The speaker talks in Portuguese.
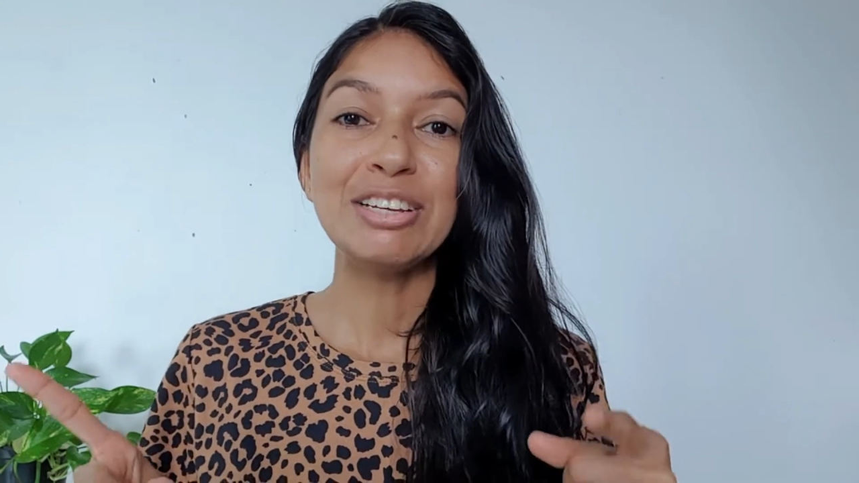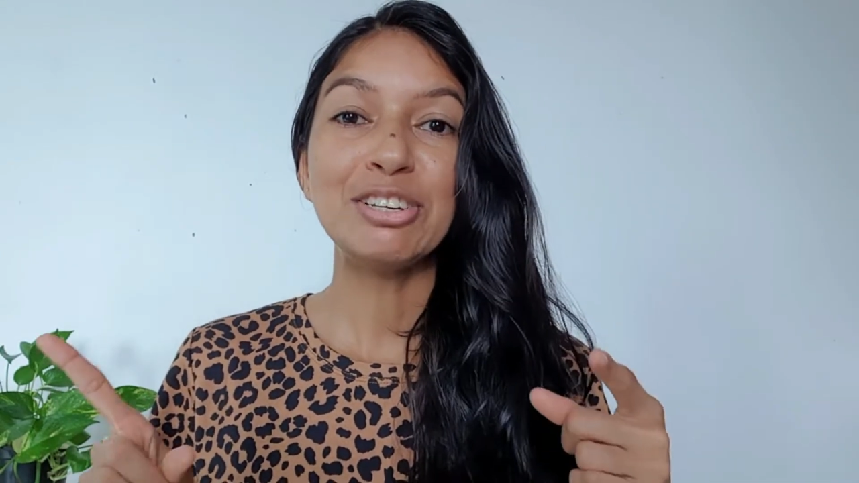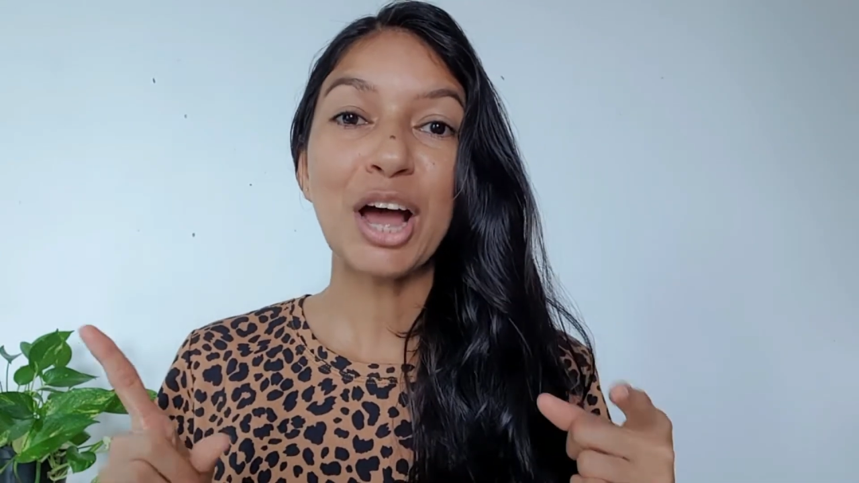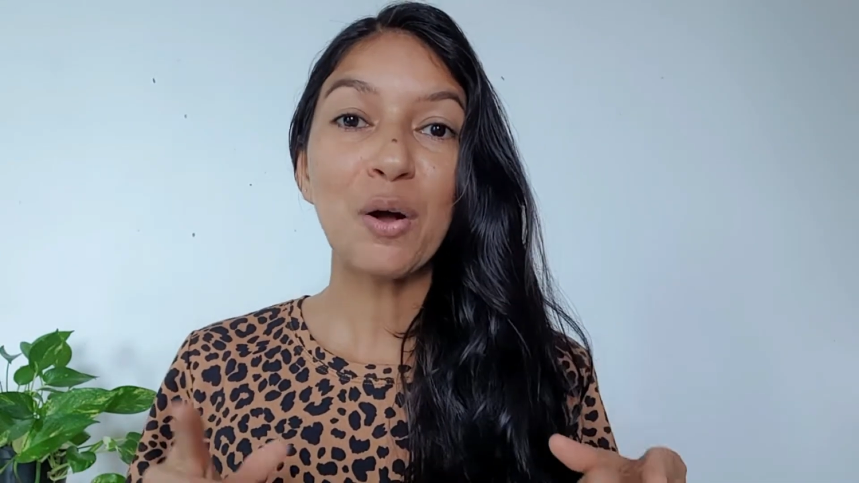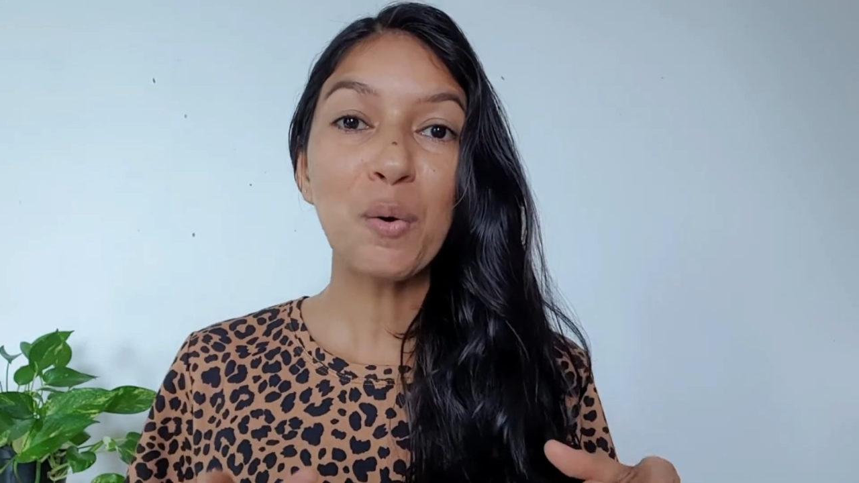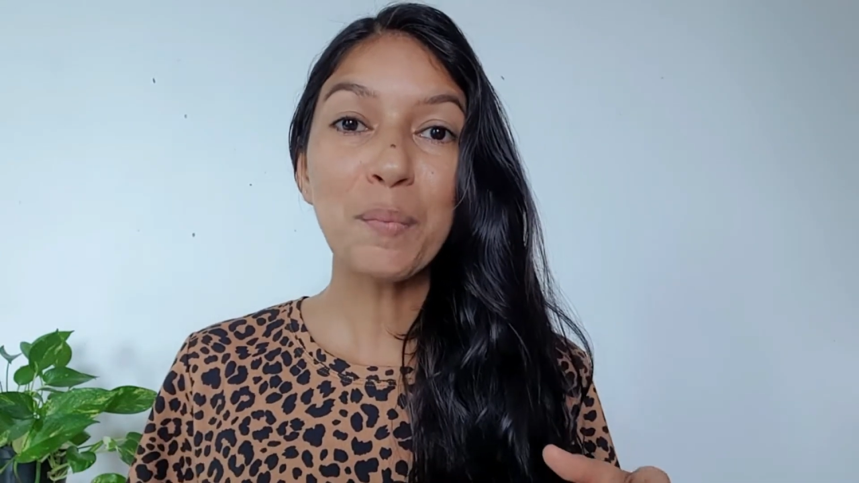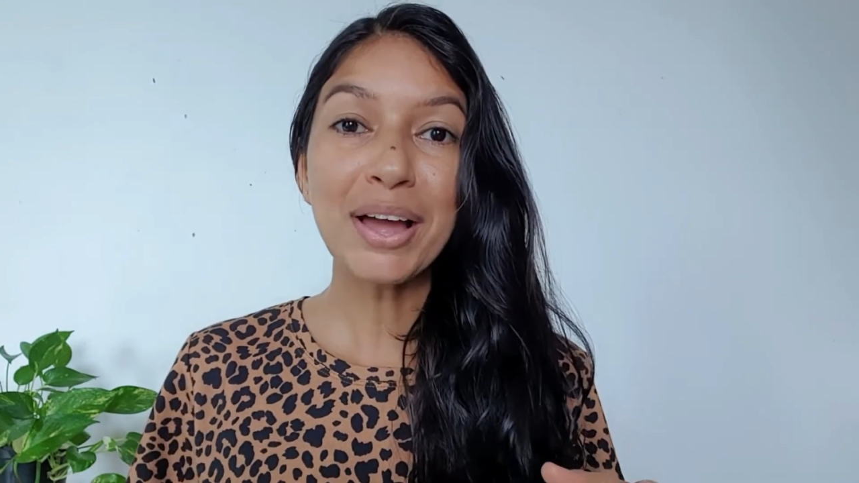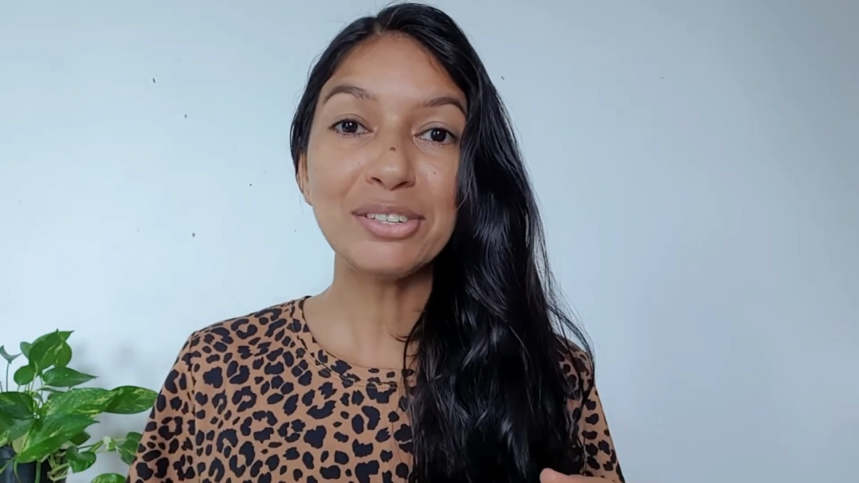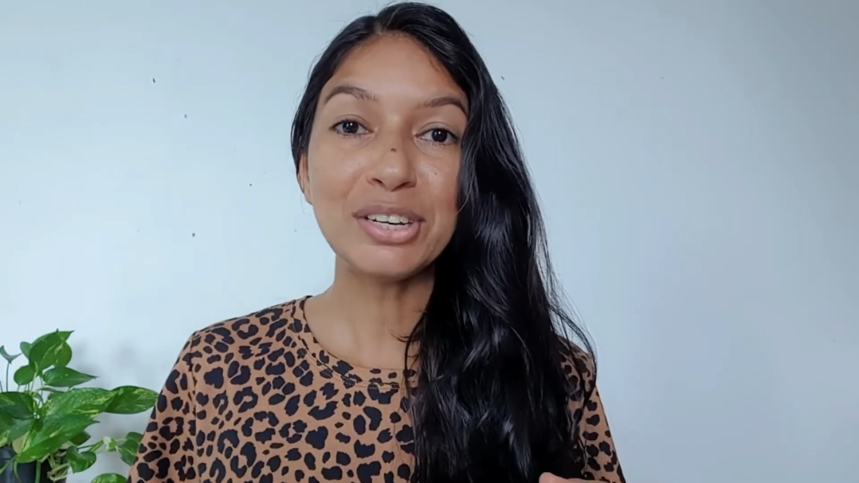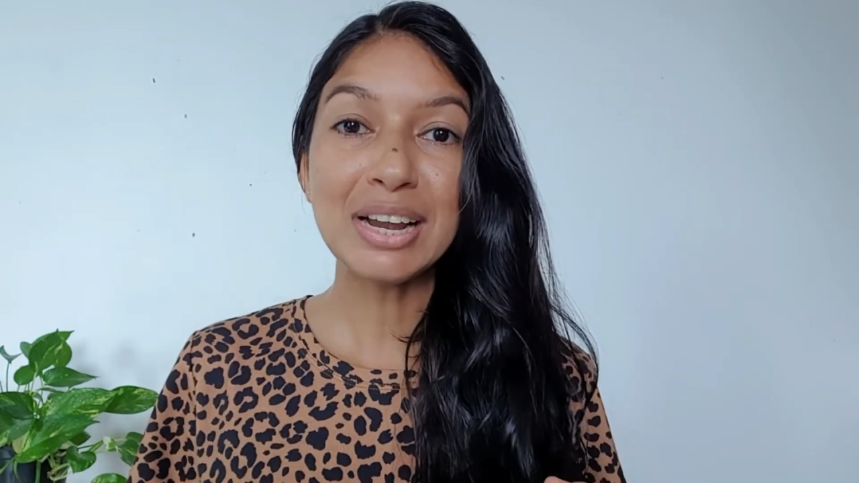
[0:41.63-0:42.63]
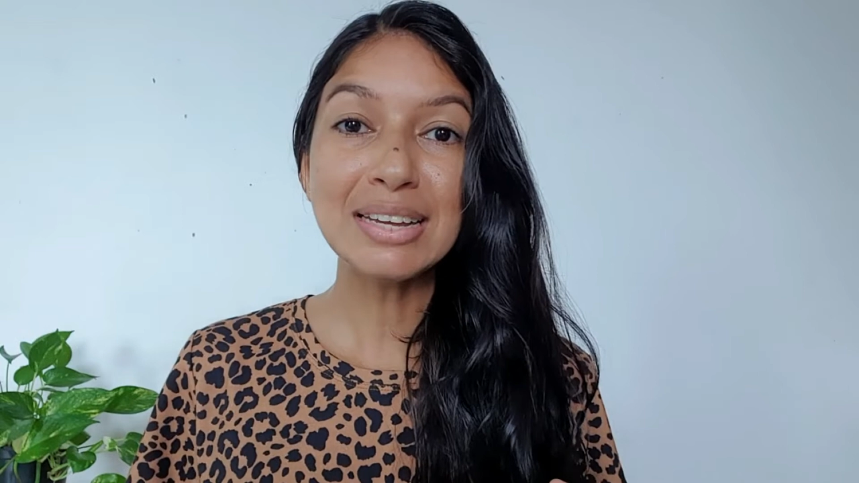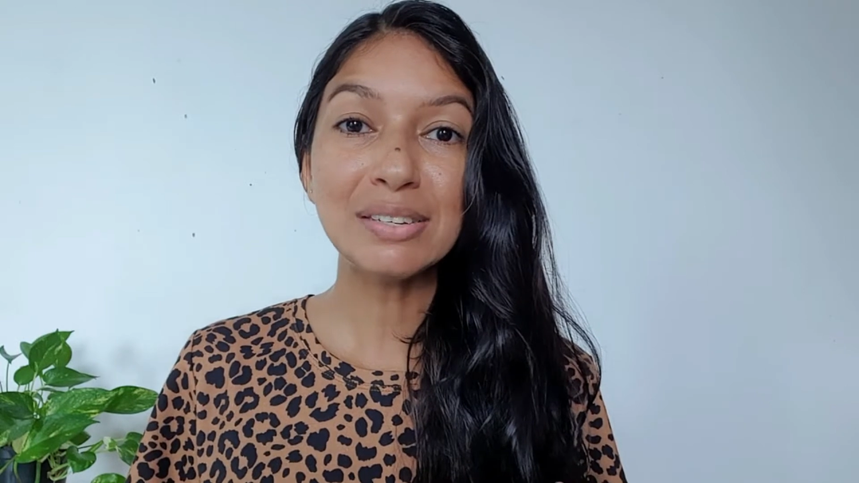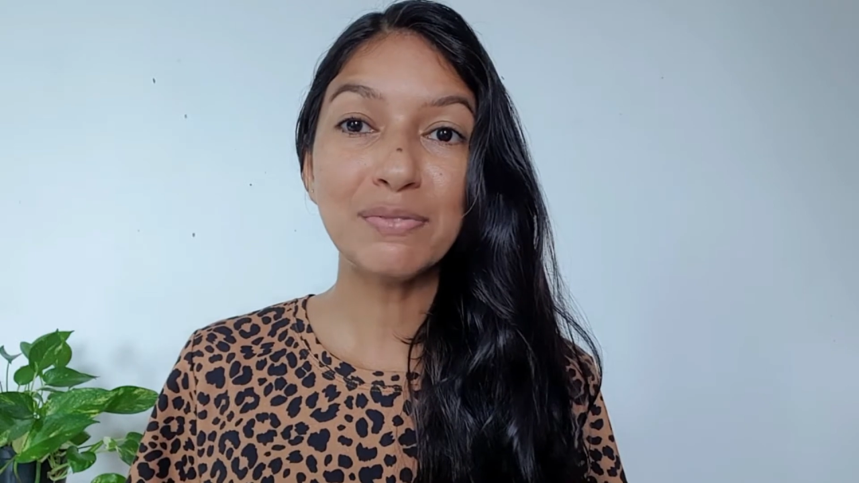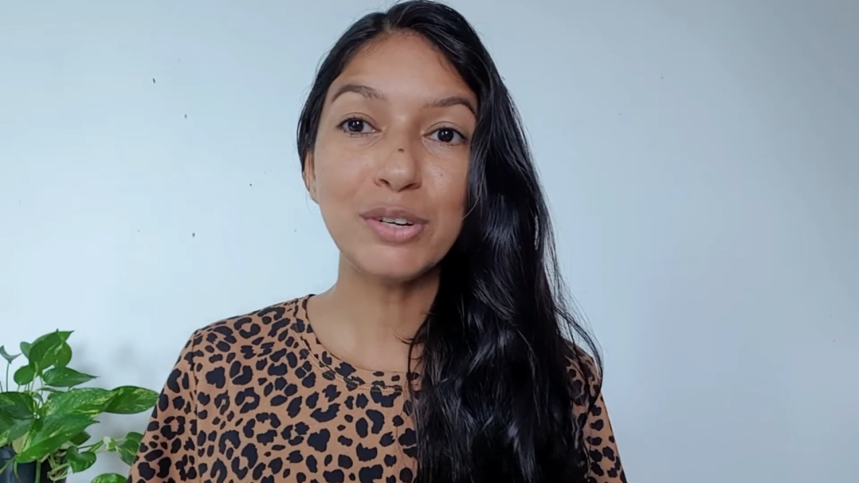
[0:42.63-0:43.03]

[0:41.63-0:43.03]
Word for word: Já compartilha esse